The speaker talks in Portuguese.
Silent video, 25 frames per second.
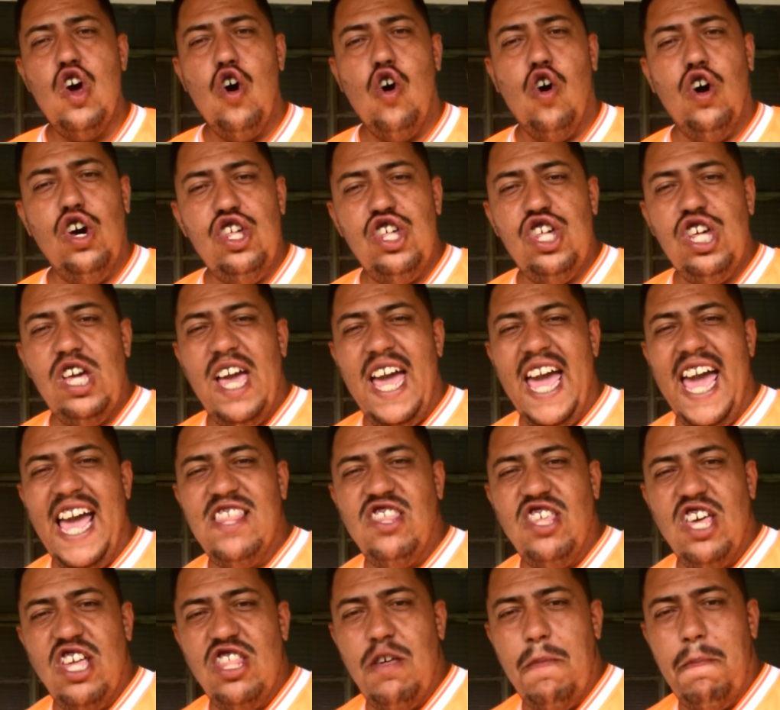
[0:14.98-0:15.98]
Hoje é
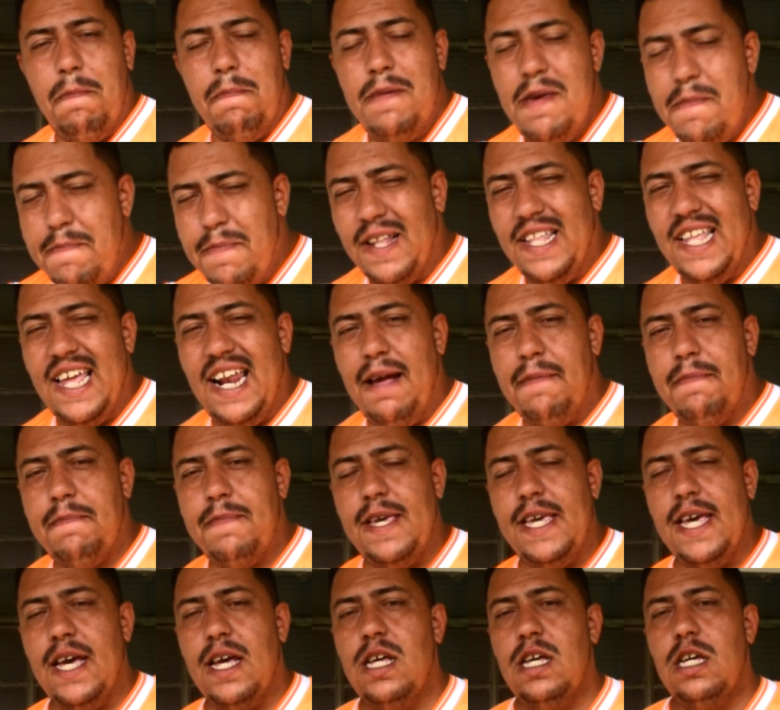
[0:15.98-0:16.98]
dia de pipa
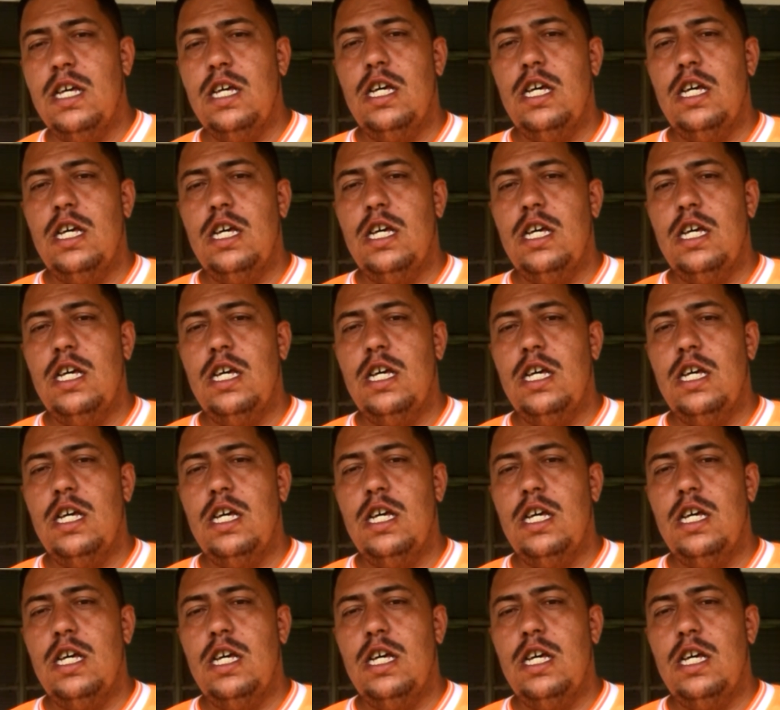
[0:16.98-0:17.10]
terapia